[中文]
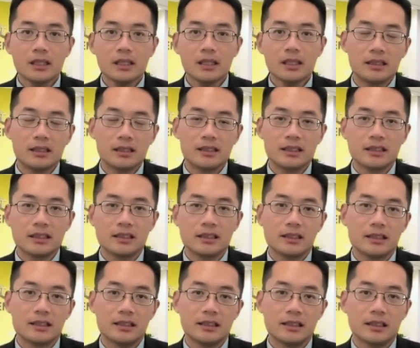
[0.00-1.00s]
呃，这个
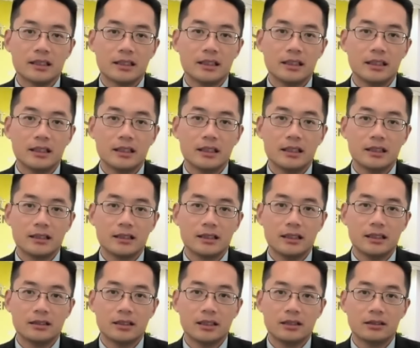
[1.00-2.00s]
这个这个
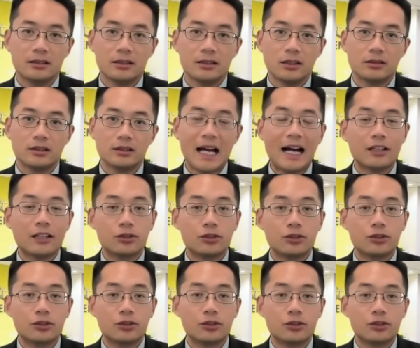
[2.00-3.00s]
叫叫叫大
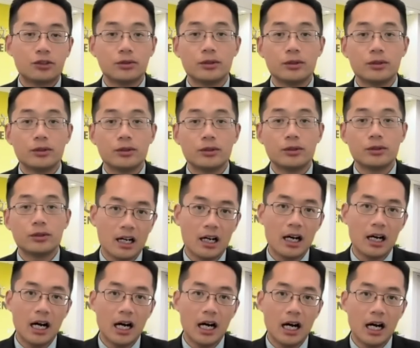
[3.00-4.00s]
学先修
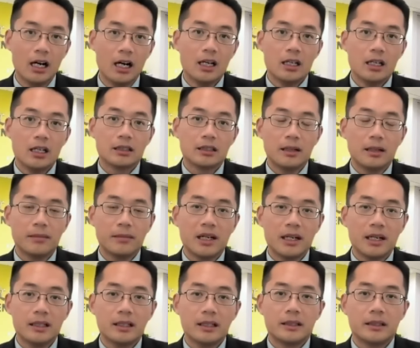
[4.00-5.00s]
课程，对，预修预修
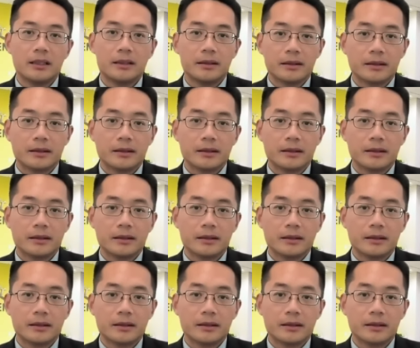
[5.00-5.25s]
课程，